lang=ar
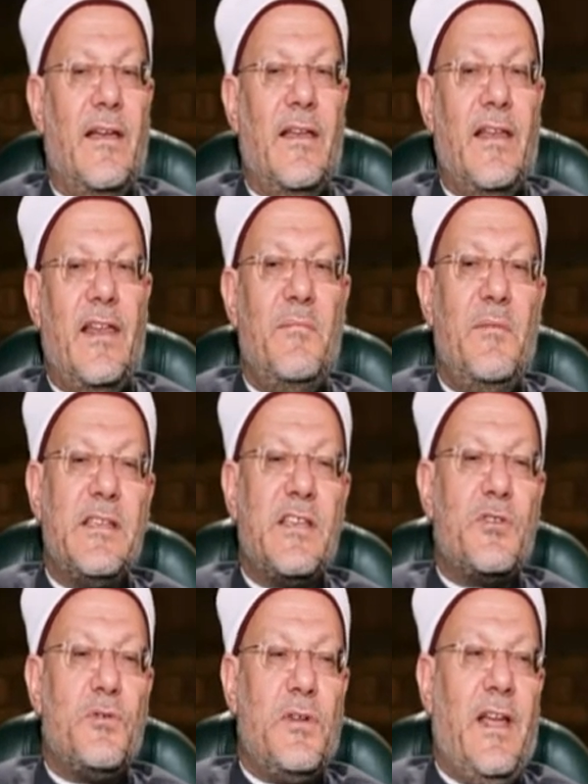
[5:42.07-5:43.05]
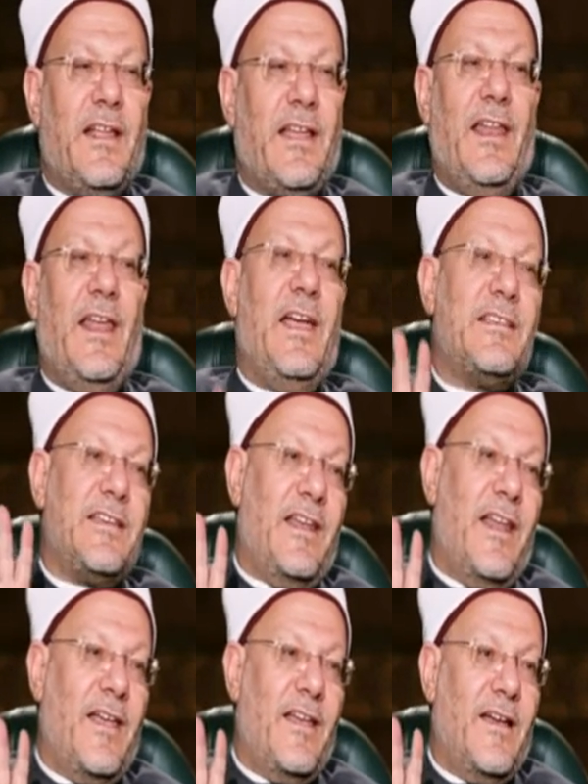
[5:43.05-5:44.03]
لماذا شرعت على هذه
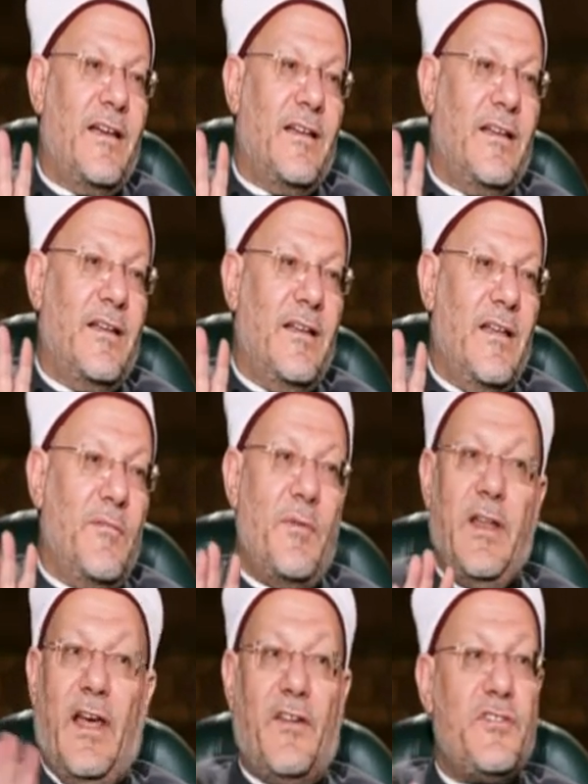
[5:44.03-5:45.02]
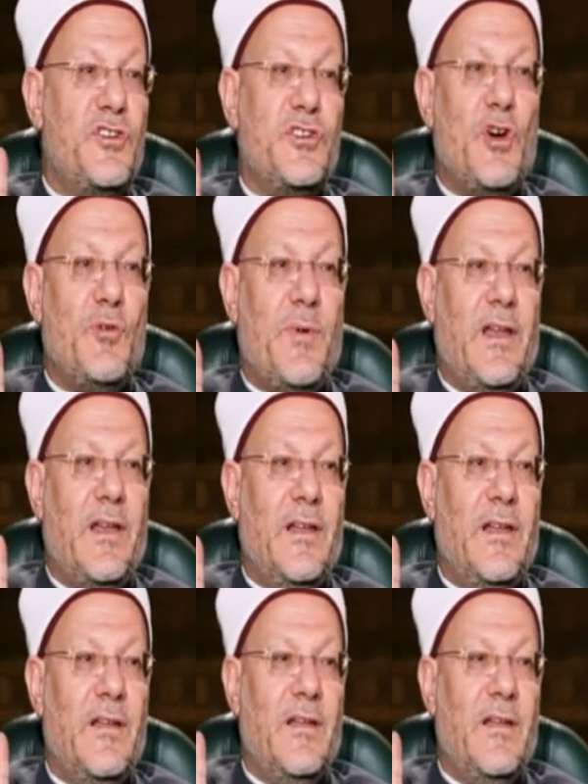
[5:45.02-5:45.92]
الهيئه ايوه ما نعرفش نجاوب عليها